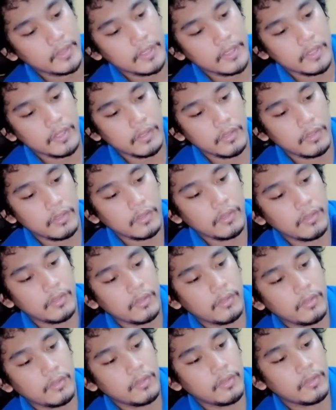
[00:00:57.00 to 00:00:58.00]
So,
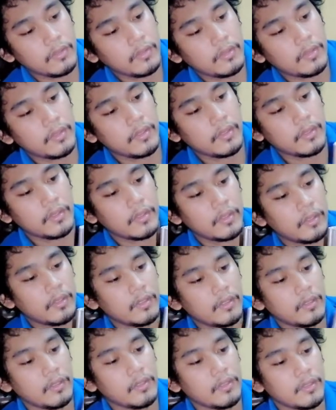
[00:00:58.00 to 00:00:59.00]

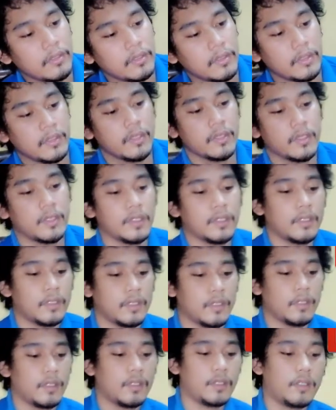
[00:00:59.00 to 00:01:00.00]
ito.
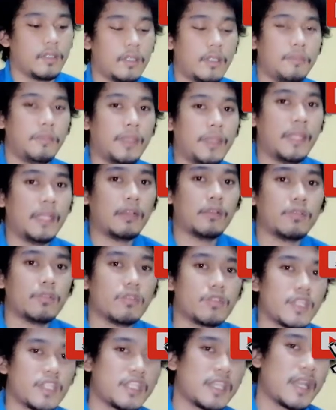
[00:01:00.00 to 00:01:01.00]
Nabili ko
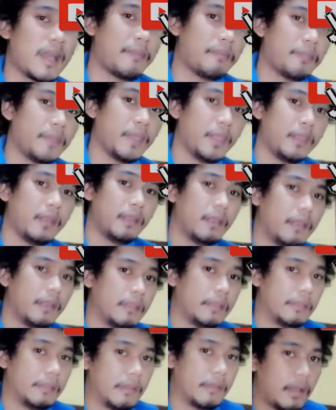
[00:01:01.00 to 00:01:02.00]
to sa Shopee,
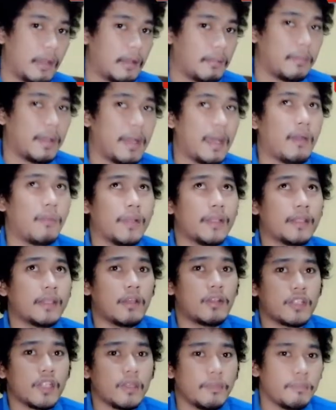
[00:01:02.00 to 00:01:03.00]
uh, mga
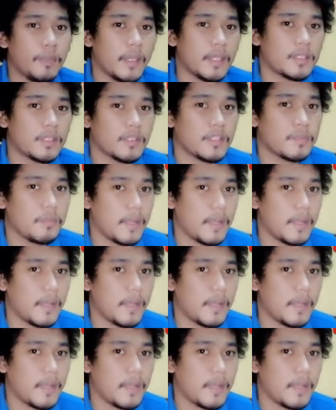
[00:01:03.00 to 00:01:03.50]
1,000 pesos